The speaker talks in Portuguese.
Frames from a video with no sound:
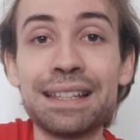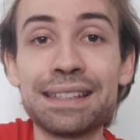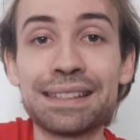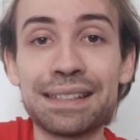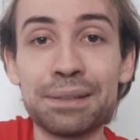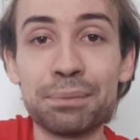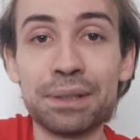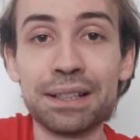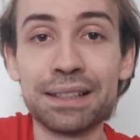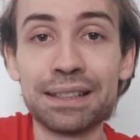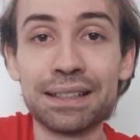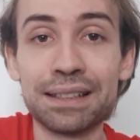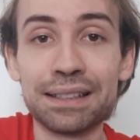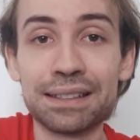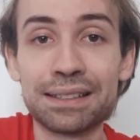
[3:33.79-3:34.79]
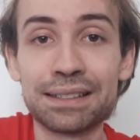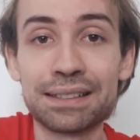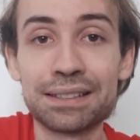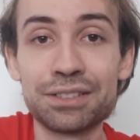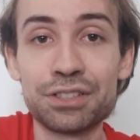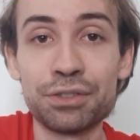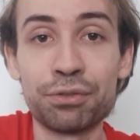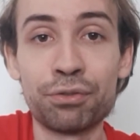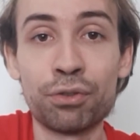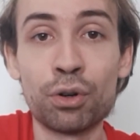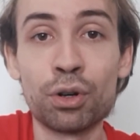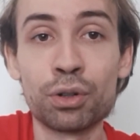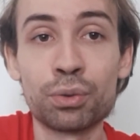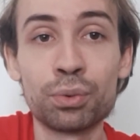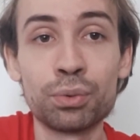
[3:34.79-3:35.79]
semanas de
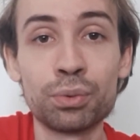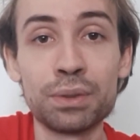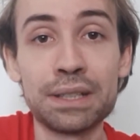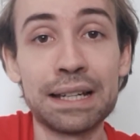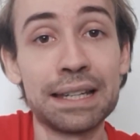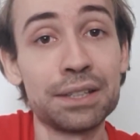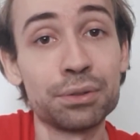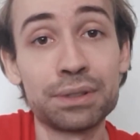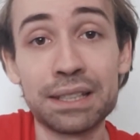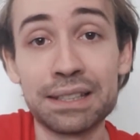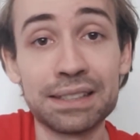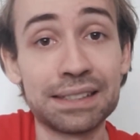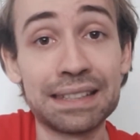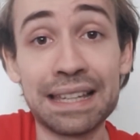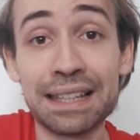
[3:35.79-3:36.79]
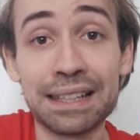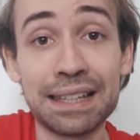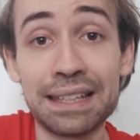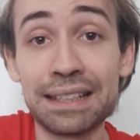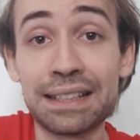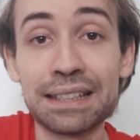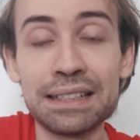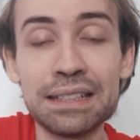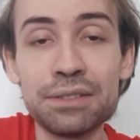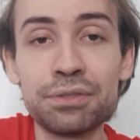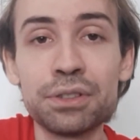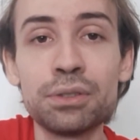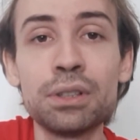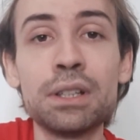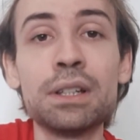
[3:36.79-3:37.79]
foco e aí o tênis dela é
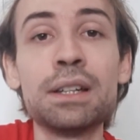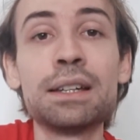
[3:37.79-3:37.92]
incrível